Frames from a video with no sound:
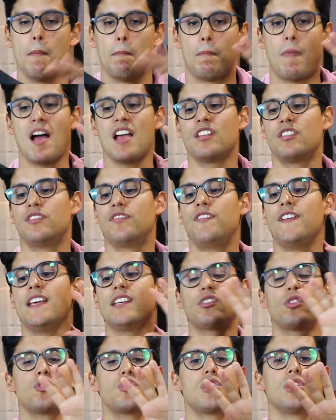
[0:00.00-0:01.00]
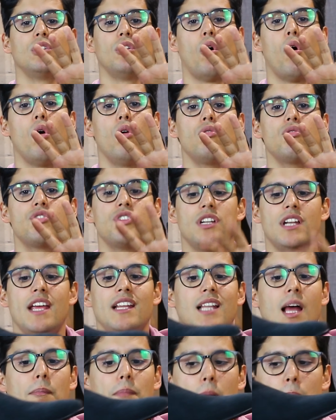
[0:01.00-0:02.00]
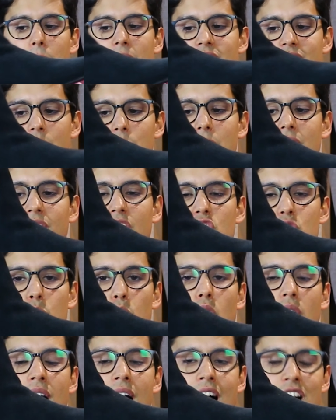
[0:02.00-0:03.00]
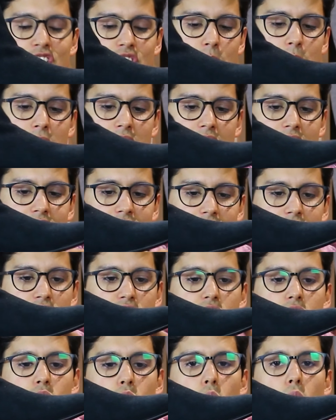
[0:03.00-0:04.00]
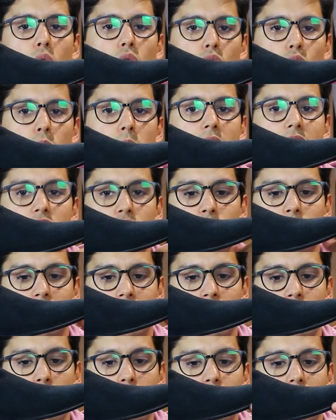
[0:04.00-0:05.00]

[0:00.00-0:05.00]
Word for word: mas visto de longe nem dá para perceber que é de borracha, parece que é de couro mesmo, entendeu?